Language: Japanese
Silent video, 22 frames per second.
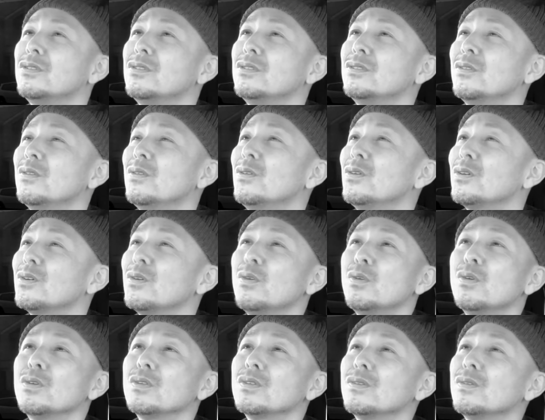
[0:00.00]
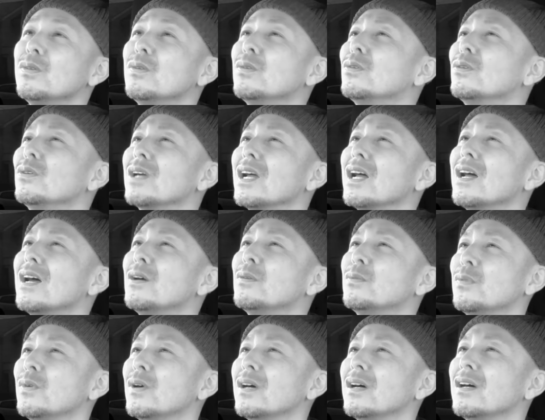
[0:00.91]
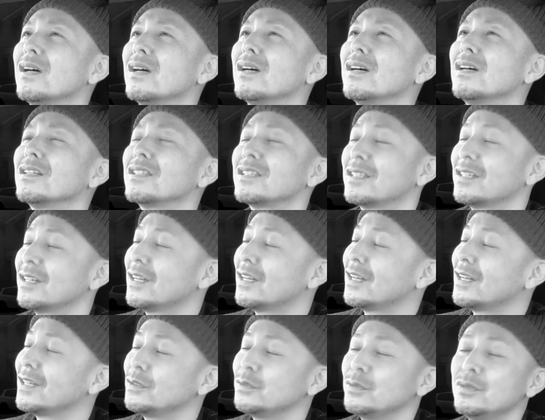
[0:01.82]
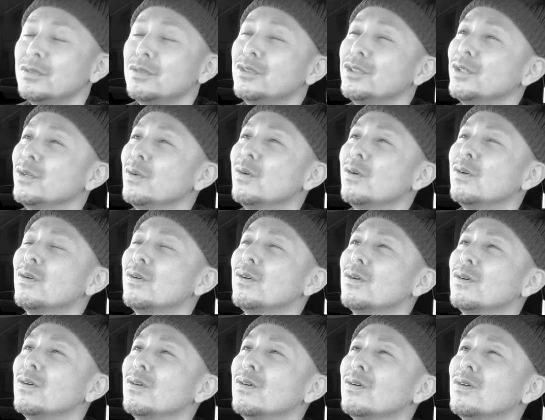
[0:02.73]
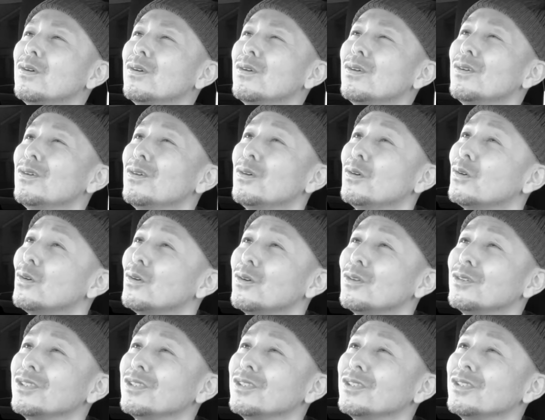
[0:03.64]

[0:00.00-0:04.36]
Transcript: のことがわかるよ